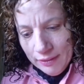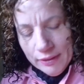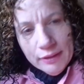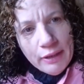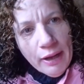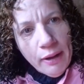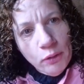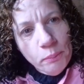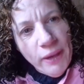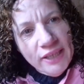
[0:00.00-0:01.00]
E
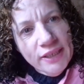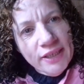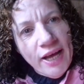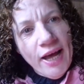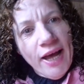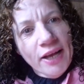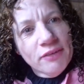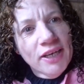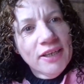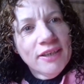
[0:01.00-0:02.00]
com, o pé dentro da
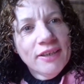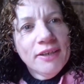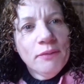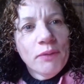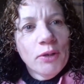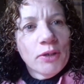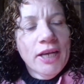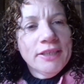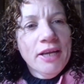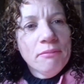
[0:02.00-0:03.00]
água.
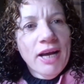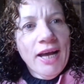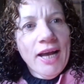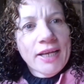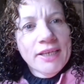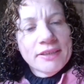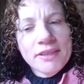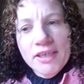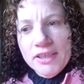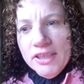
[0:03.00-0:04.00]
Quem tem máquina,
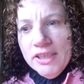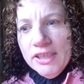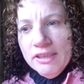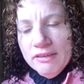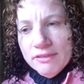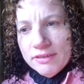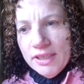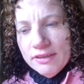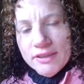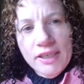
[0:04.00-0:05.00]
tanquinho,
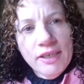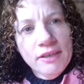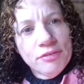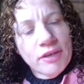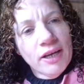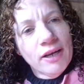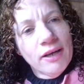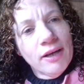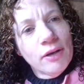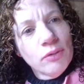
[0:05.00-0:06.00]

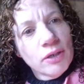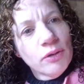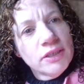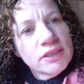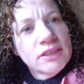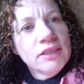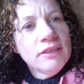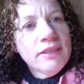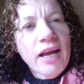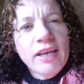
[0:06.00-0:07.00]
centrífuga, alguma coisa
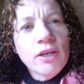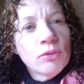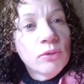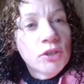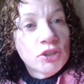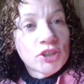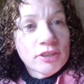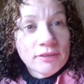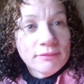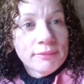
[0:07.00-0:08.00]
assim, tá rico hoje.
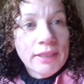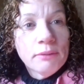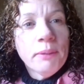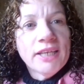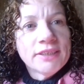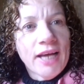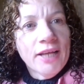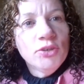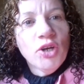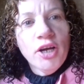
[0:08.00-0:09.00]
Porque no
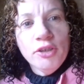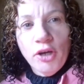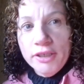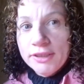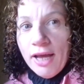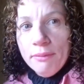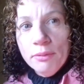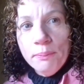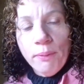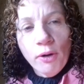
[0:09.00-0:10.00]
passado nós, nós
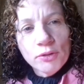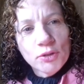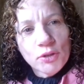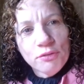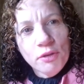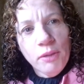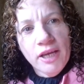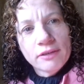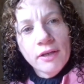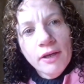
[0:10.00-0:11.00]
sabemos um pouco do
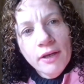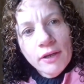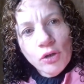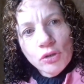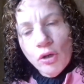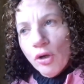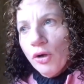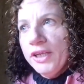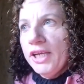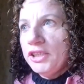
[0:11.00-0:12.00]
sofrimento. Quando colocou
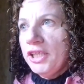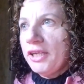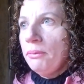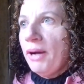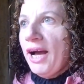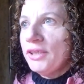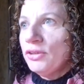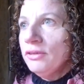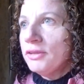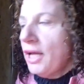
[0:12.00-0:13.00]
a energia aqui
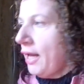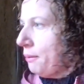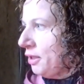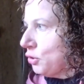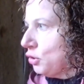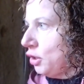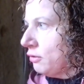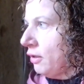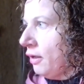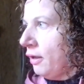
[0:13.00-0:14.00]
embaixo, você lembra, né, seu Tito?